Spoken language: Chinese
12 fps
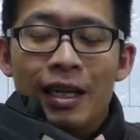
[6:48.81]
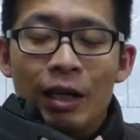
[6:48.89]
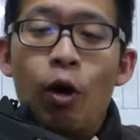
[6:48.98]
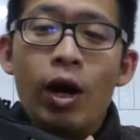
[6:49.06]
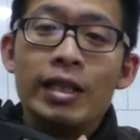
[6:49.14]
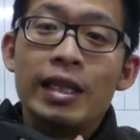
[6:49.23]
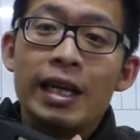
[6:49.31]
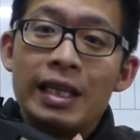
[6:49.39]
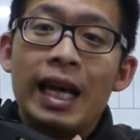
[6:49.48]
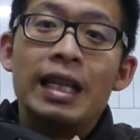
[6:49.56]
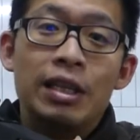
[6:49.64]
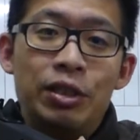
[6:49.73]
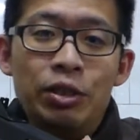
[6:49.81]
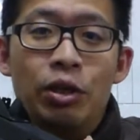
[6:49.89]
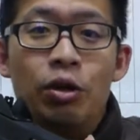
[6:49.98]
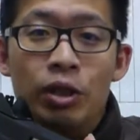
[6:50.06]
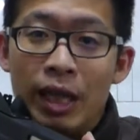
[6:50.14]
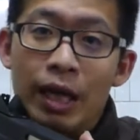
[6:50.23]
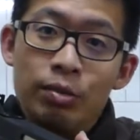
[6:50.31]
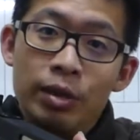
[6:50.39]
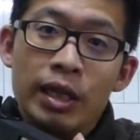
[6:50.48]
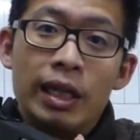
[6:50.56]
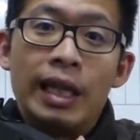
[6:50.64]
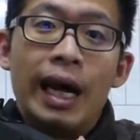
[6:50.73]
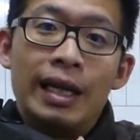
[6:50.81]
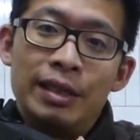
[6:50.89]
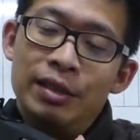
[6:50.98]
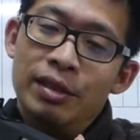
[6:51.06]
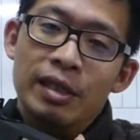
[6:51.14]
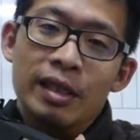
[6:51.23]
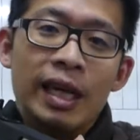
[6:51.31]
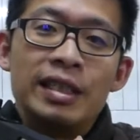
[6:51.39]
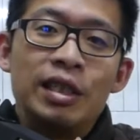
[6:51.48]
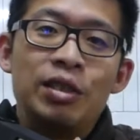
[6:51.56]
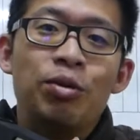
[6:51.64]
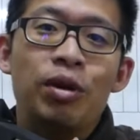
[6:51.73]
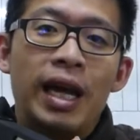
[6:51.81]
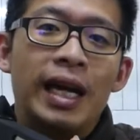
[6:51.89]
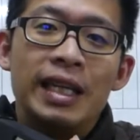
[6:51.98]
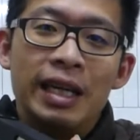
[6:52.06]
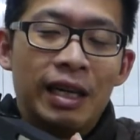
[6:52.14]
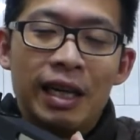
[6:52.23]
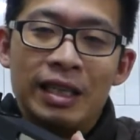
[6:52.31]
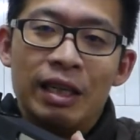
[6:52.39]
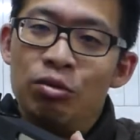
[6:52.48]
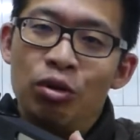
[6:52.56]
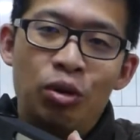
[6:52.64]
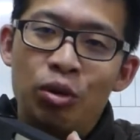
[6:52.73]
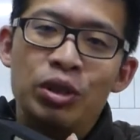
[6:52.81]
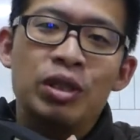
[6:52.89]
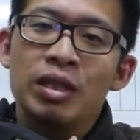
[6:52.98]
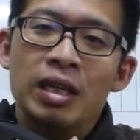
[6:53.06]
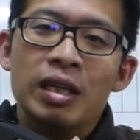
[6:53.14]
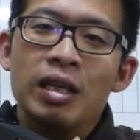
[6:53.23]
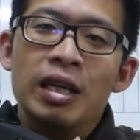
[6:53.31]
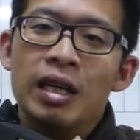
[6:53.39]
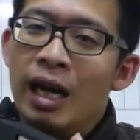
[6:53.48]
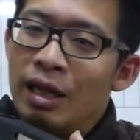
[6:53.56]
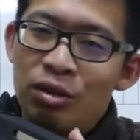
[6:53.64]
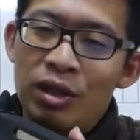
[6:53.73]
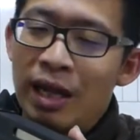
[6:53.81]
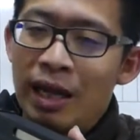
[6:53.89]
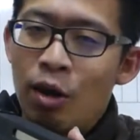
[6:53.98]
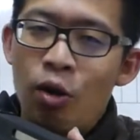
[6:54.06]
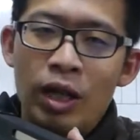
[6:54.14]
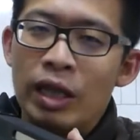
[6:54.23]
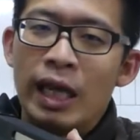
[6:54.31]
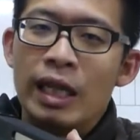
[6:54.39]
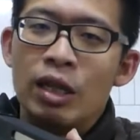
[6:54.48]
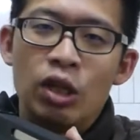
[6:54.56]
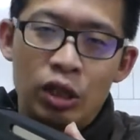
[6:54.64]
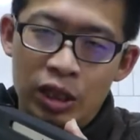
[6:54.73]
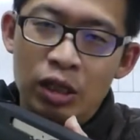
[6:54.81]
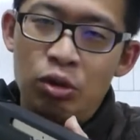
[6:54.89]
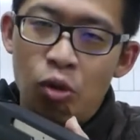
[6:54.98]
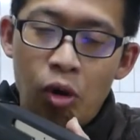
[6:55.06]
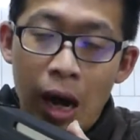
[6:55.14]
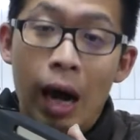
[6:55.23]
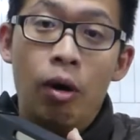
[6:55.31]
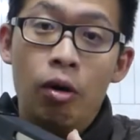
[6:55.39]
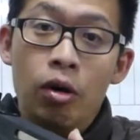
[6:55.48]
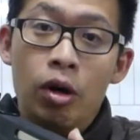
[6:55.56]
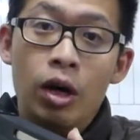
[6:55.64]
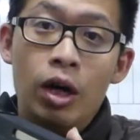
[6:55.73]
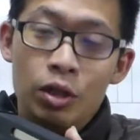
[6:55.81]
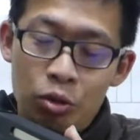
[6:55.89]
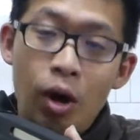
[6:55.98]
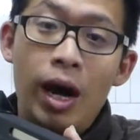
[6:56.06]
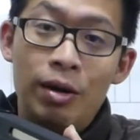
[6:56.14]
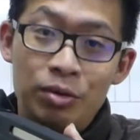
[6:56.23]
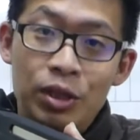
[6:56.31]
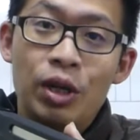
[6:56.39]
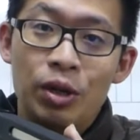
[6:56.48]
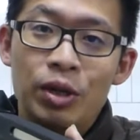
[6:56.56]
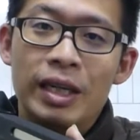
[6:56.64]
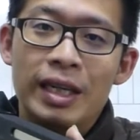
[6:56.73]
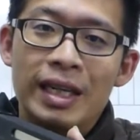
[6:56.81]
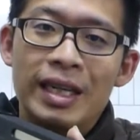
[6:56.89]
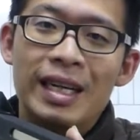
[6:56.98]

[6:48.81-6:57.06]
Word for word: 你换这个蛋的时候，你大概就被人家打死了。那这是我那一天跟他讲最多次的。他说他那换蛋，他就要先躲好，躲好之后呢，